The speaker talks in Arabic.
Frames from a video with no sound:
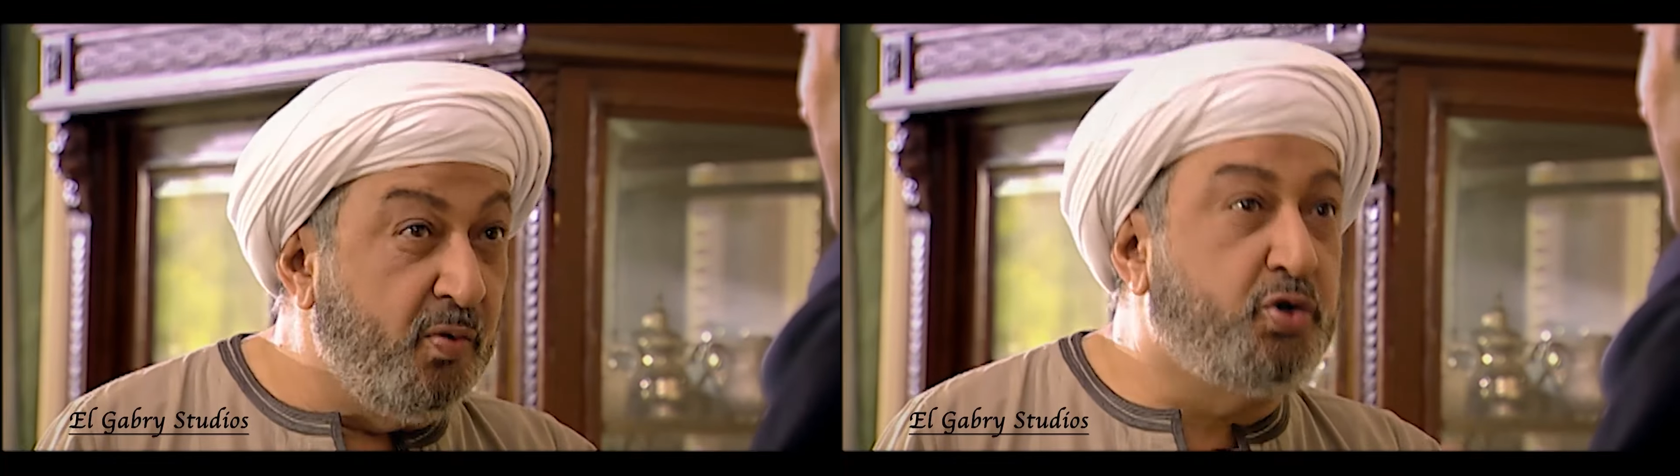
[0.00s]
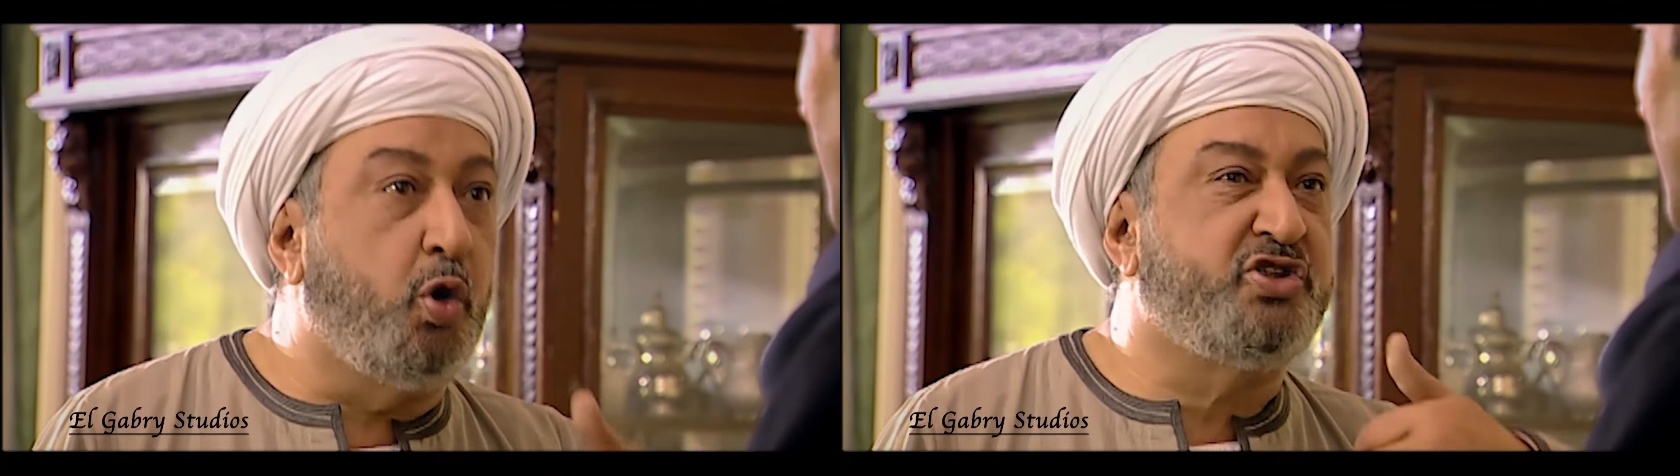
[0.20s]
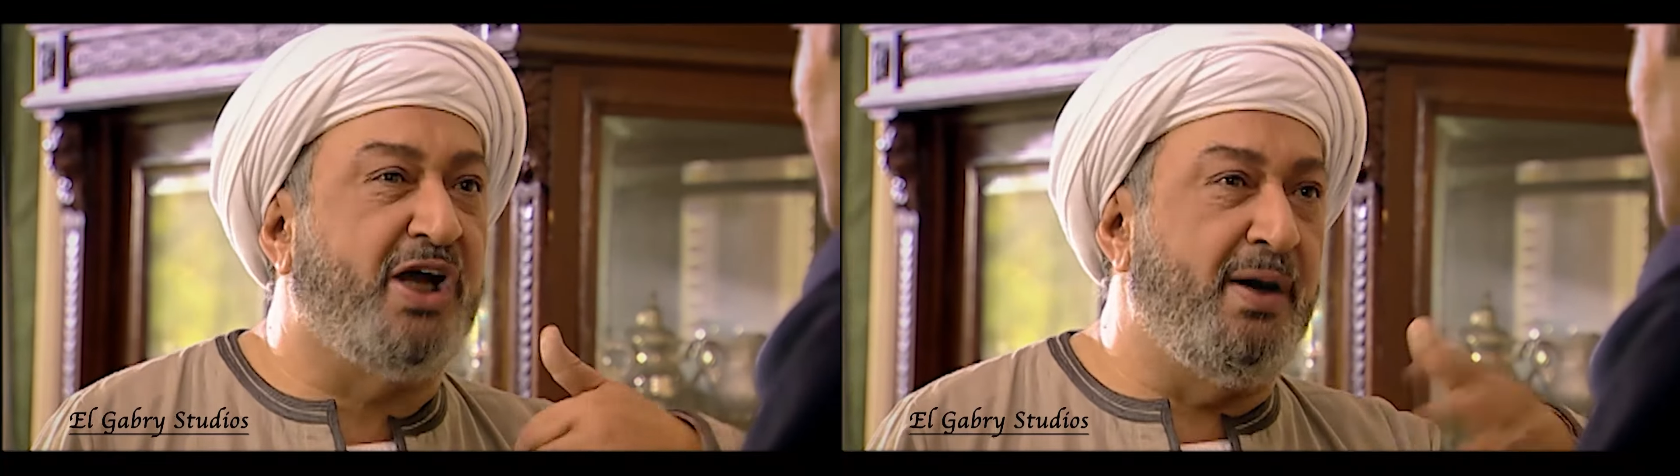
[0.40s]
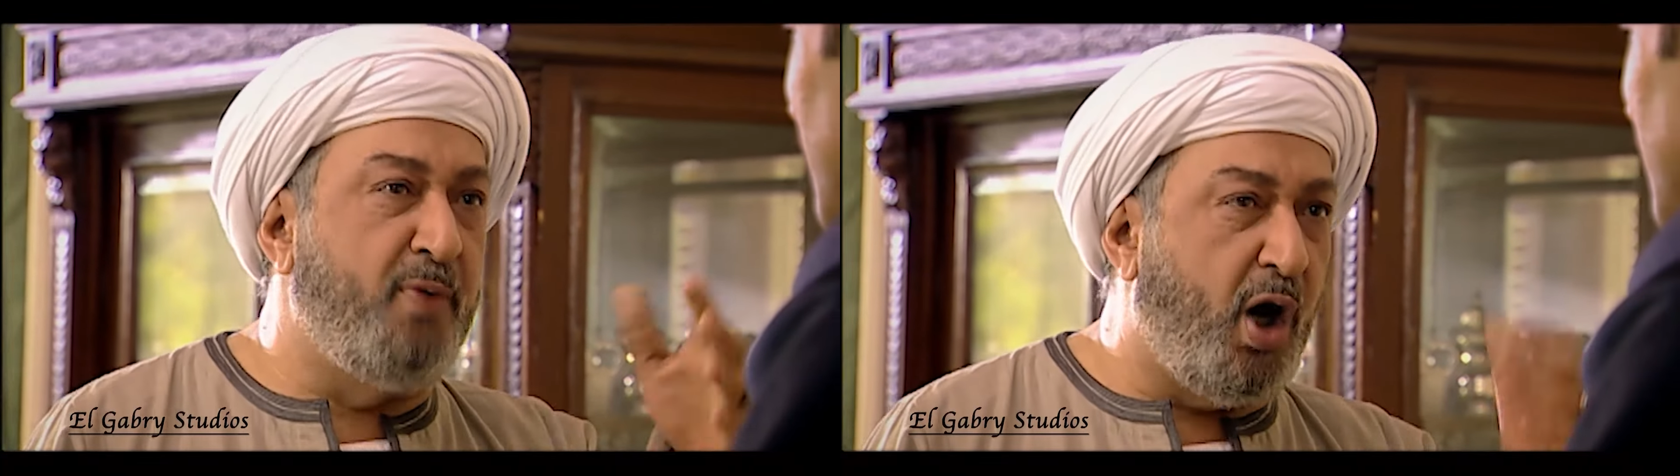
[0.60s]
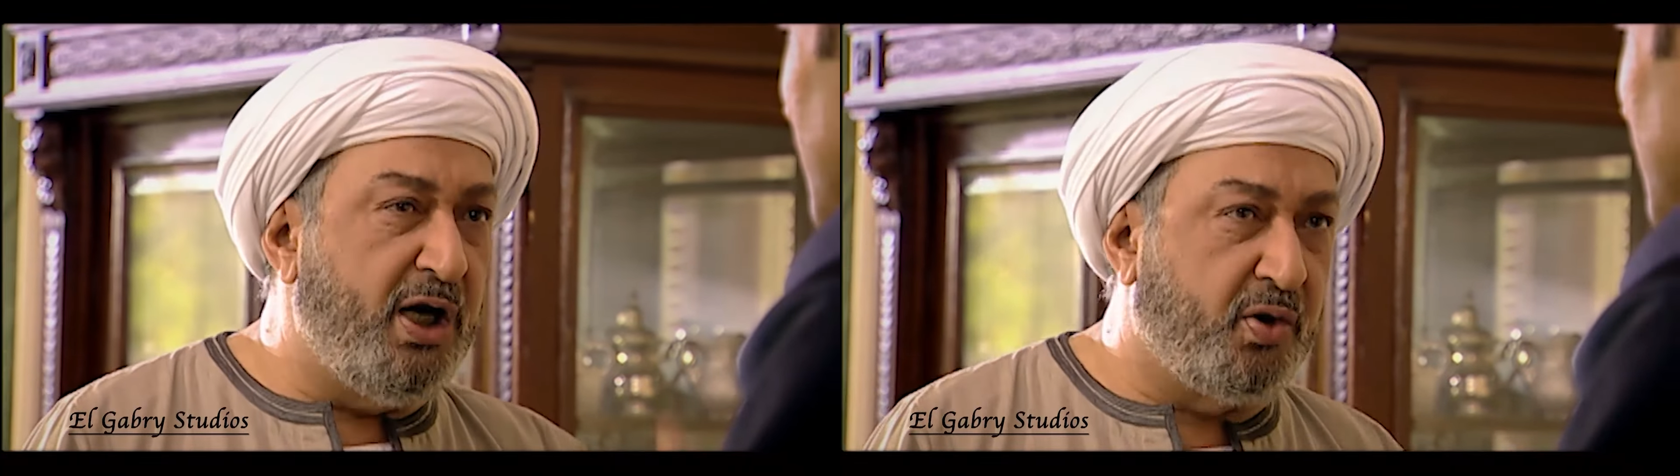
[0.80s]
وتقول
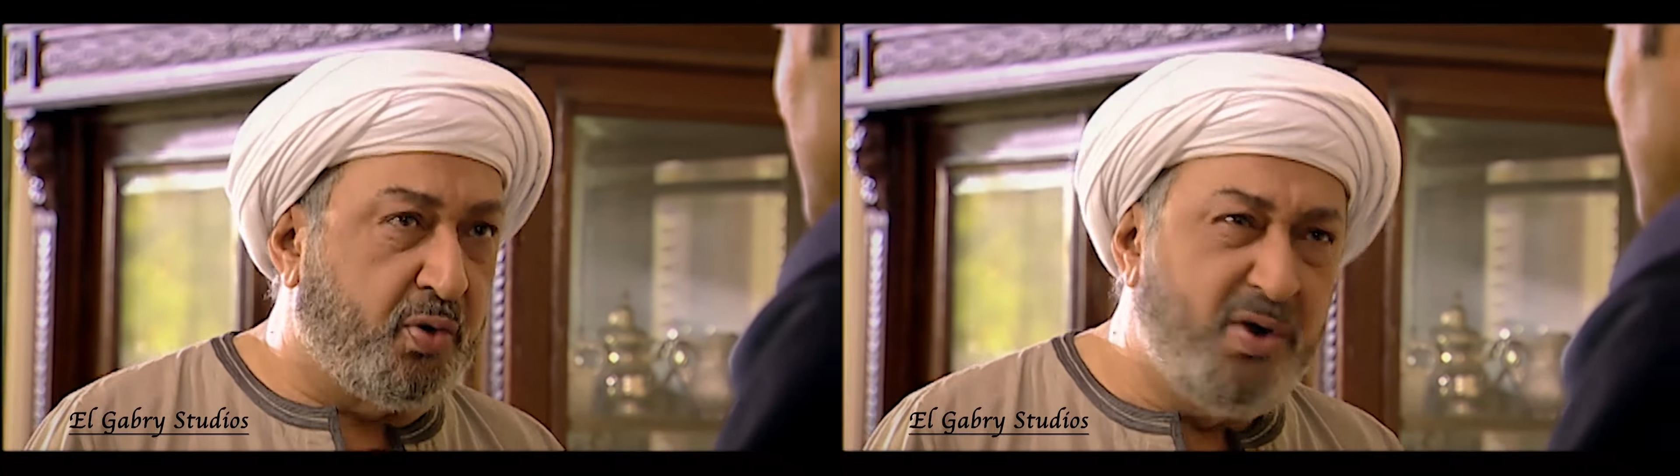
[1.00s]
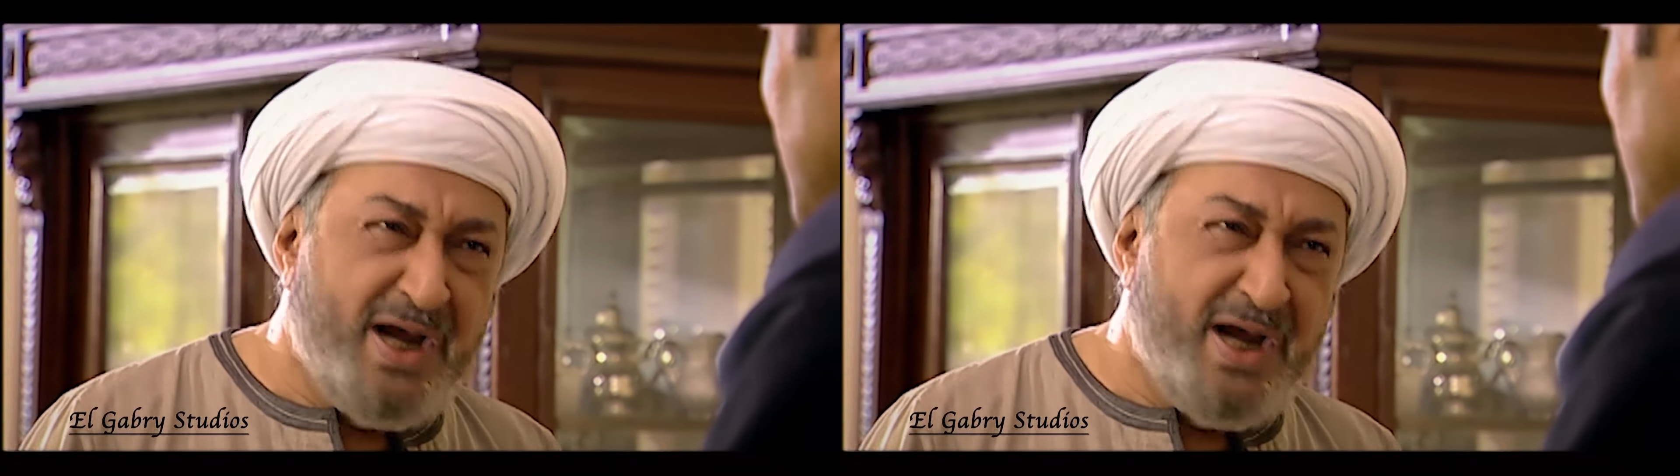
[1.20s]
سلام عليكم